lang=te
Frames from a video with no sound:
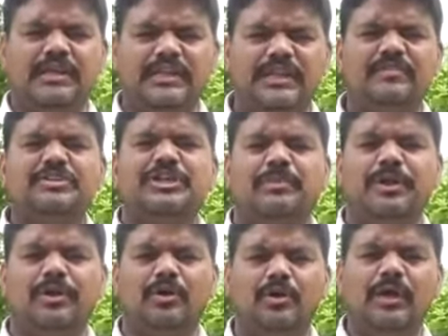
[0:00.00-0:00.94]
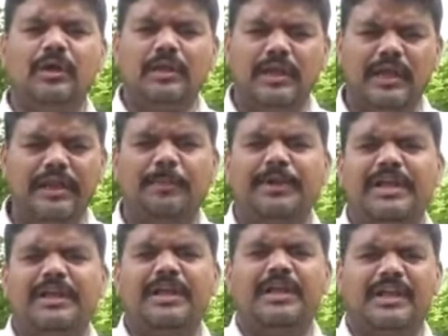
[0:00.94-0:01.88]
ఇదే విషయం నేను
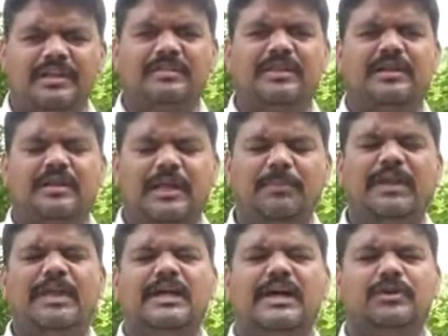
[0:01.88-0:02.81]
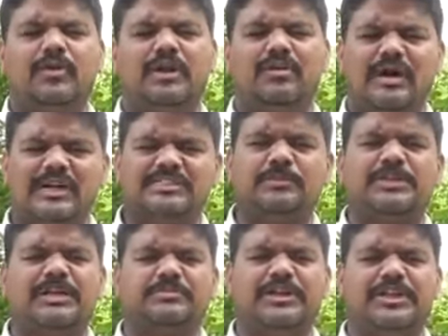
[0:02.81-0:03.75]
నన్నపనేని నరేందర్ ఎమ్మెల్యే గారికి కూడా వాట్సాప్
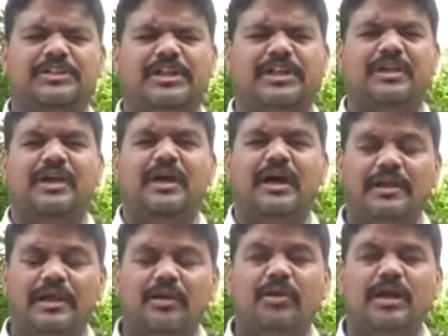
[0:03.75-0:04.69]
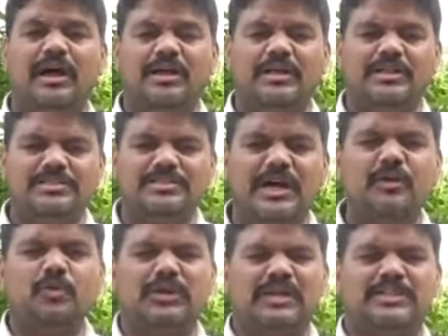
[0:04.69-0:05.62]
చేయడం జరిగింది అన్న కూడా
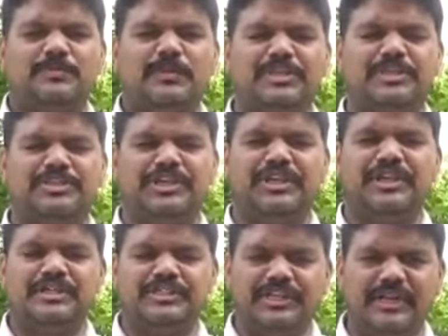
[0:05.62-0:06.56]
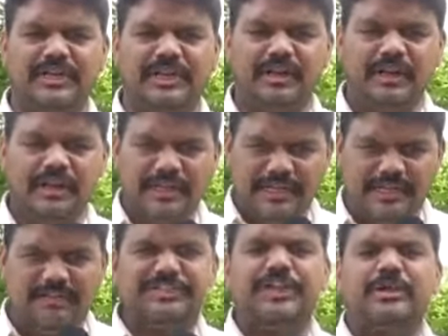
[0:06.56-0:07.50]
సానుకూలంగా స్పందించి శంకర్
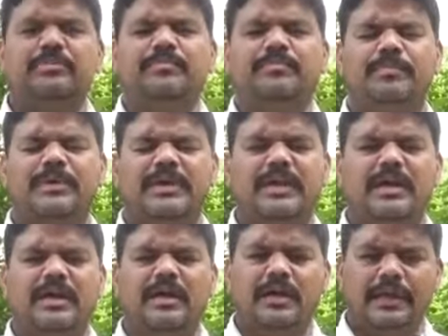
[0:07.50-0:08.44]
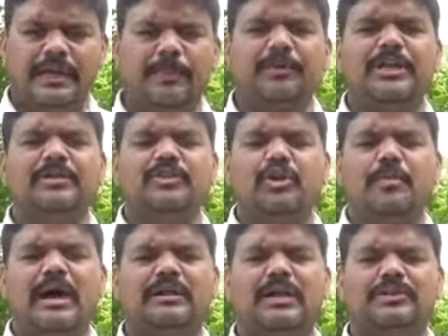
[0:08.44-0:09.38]
ఈ విషయం పట్ల రేపు నేను నీతో
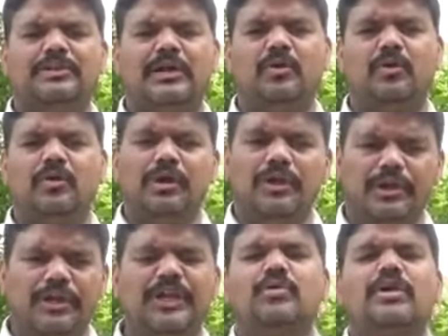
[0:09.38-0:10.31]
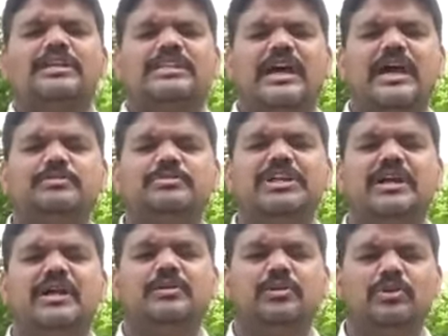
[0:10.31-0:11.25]
మాట్లాడతాను నేను కూడా సహాయం
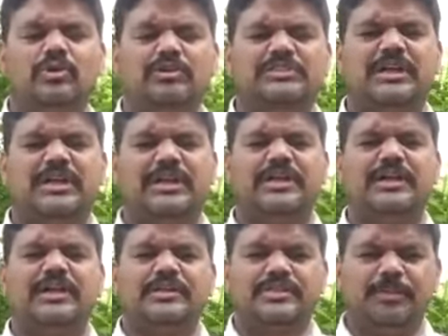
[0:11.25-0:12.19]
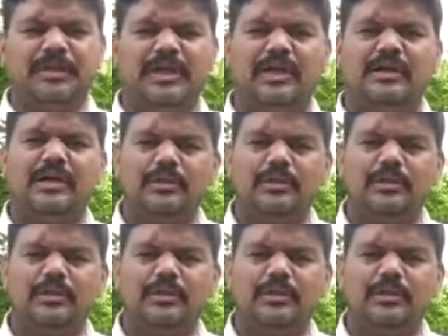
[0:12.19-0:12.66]
చేయడానికి ముందుకు వస్తానని చెప్పిన